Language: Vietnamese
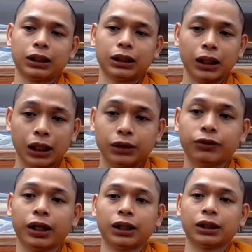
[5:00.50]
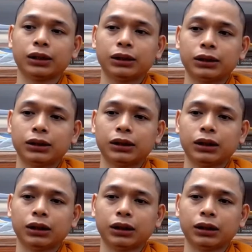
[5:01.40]
nhờ như vậy đó
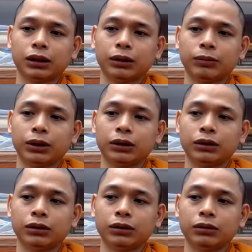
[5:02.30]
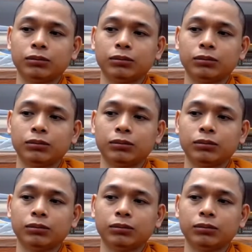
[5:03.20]
à, mình